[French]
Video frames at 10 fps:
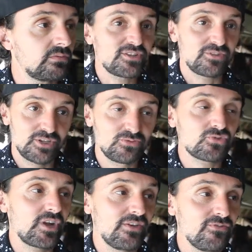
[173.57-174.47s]
Moi, sur les
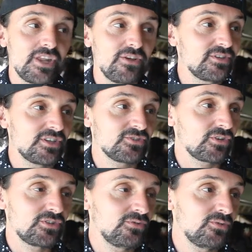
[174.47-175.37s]
12 qu'on a vues, il y en a une qui est
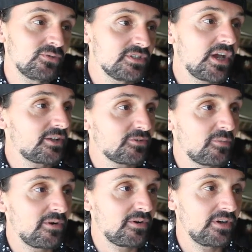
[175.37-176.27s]
sortie du lot
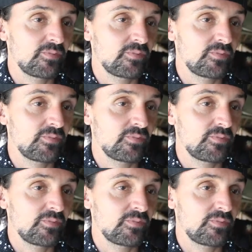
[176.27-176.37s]
directement.